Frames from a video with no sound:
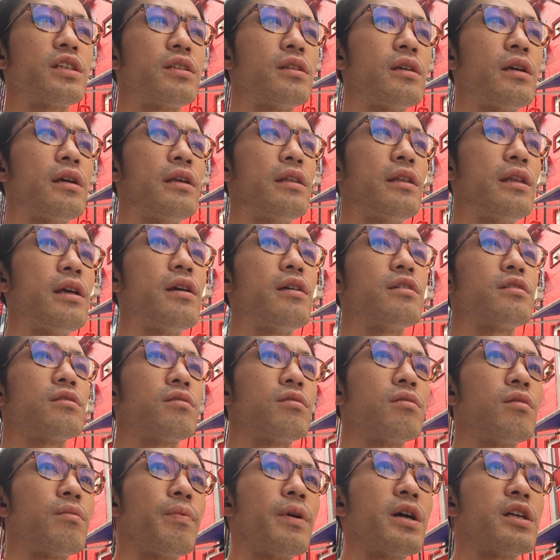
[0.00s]
制でそ
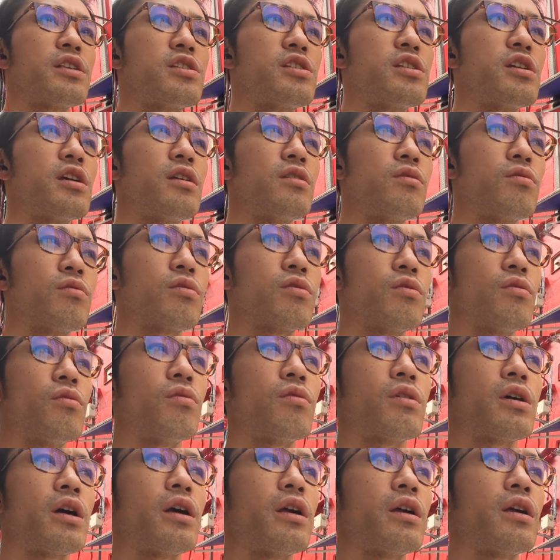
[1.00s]
のパッチアの業
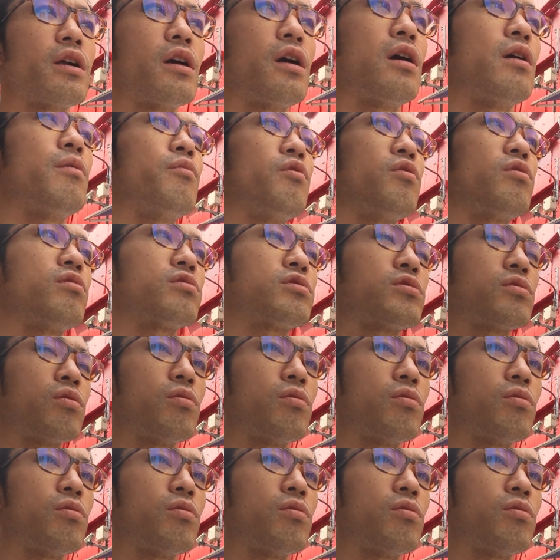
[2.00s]
界がもう